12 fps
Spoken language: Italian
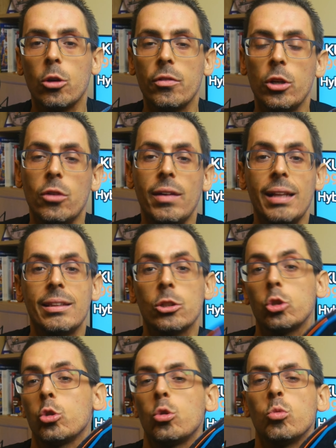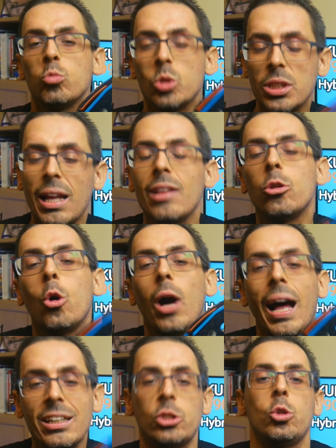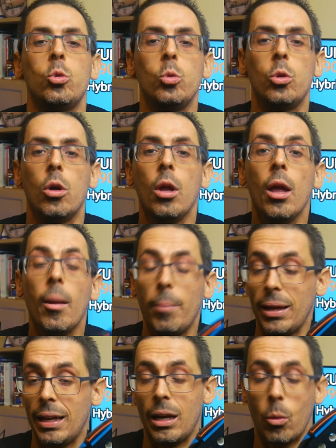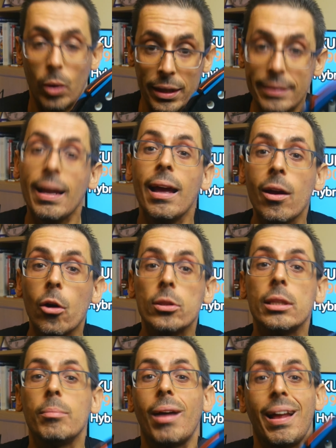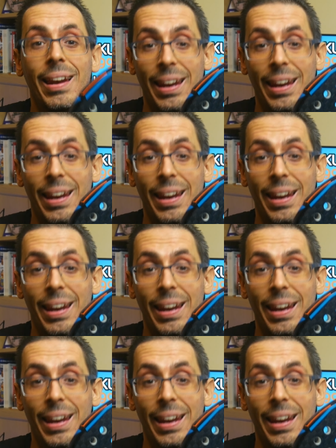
990 sono un saldo assoluto perché la qualità è ottima,